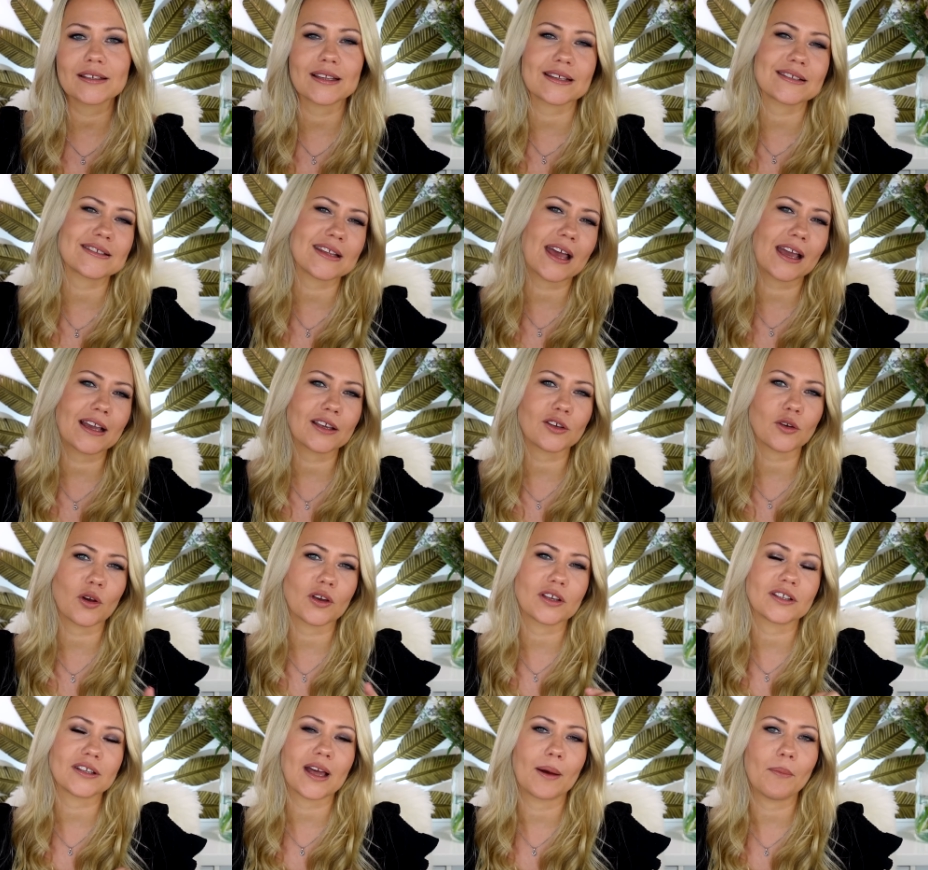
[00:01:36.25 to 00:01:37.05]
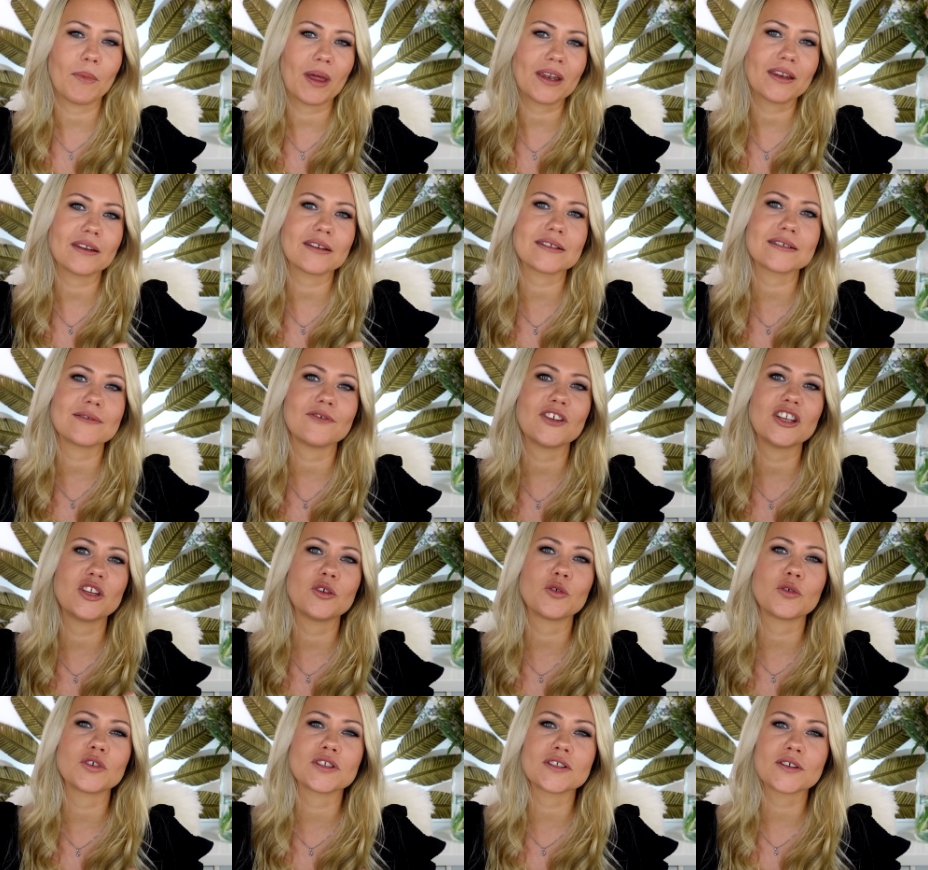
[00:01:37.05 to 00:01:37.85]
Das zeige ich euch am Ende des
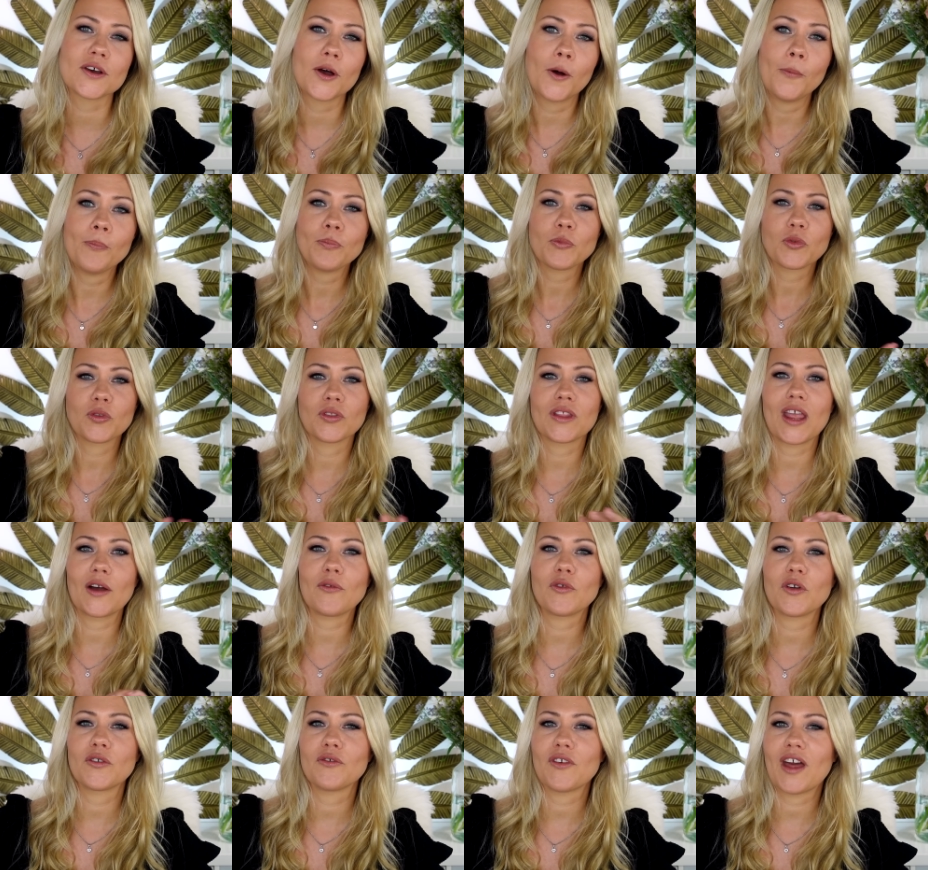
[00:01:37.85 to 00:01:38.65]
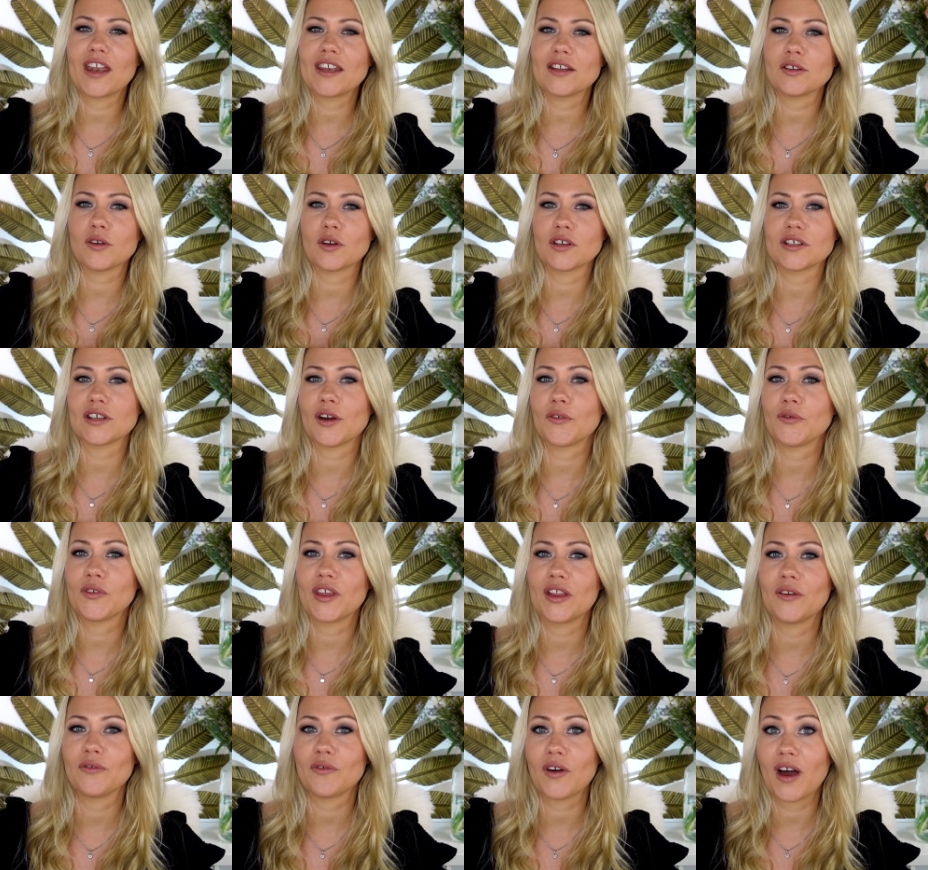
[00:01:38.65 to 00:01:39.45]
Videos und davon werde ich euch auf
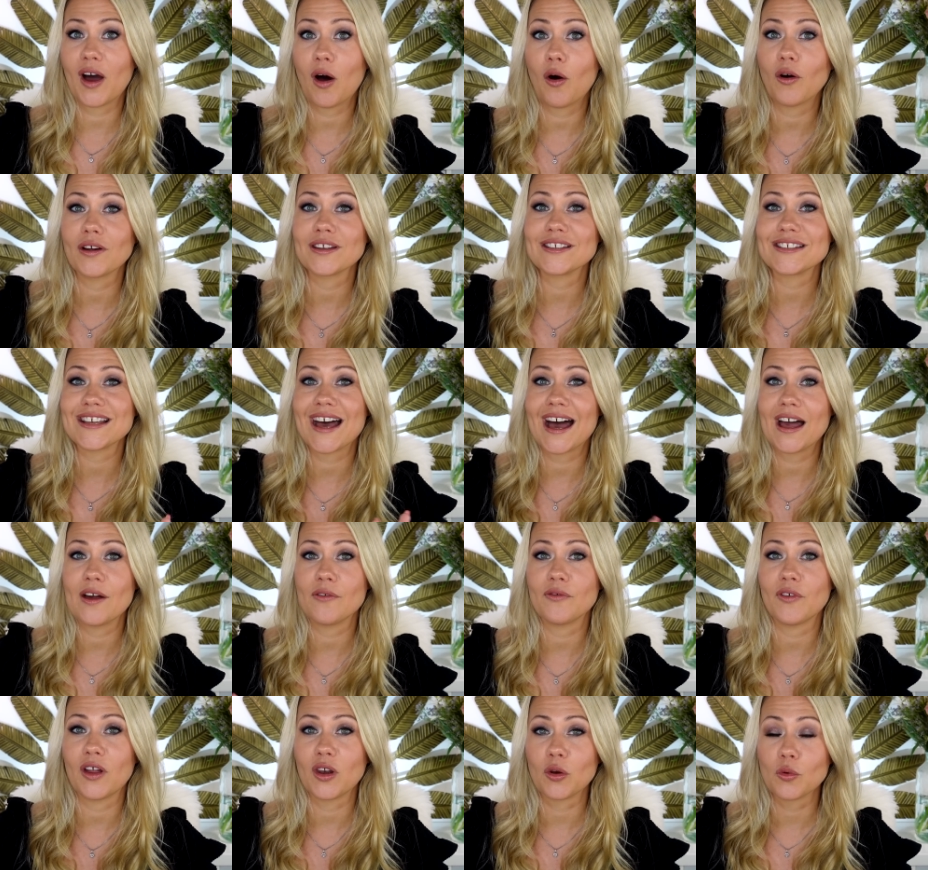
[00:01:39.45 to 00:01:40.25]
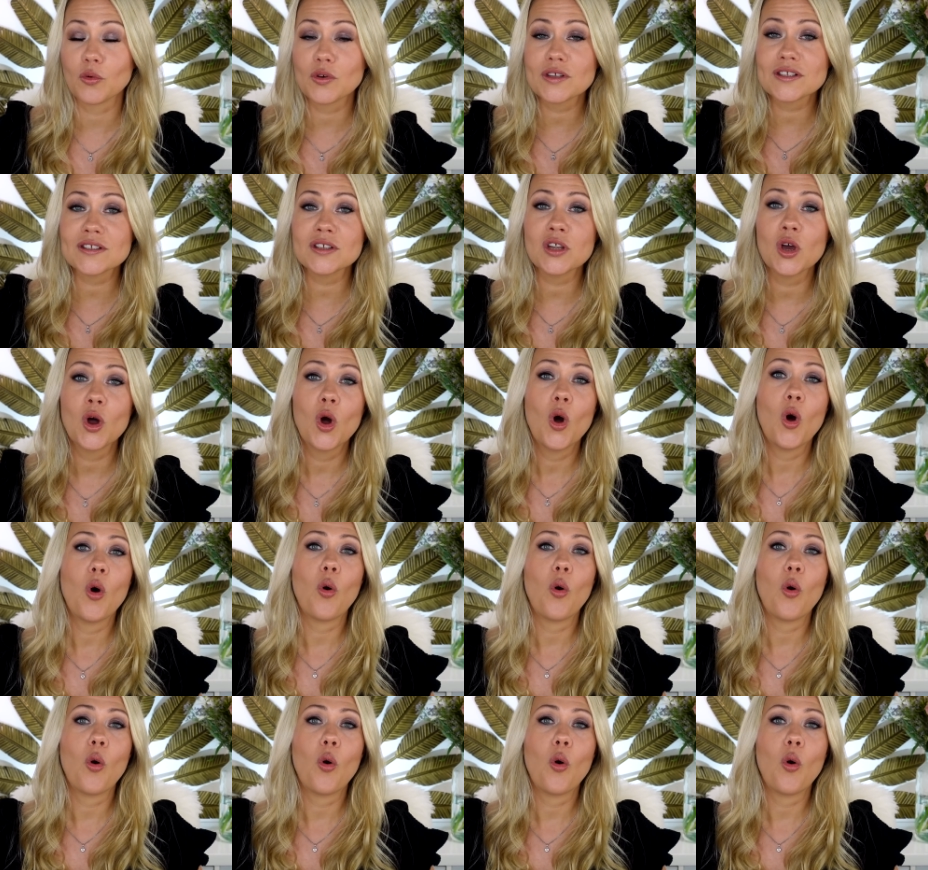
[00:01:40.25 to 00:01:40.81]
jeden Fall auch einen Teil verlosen.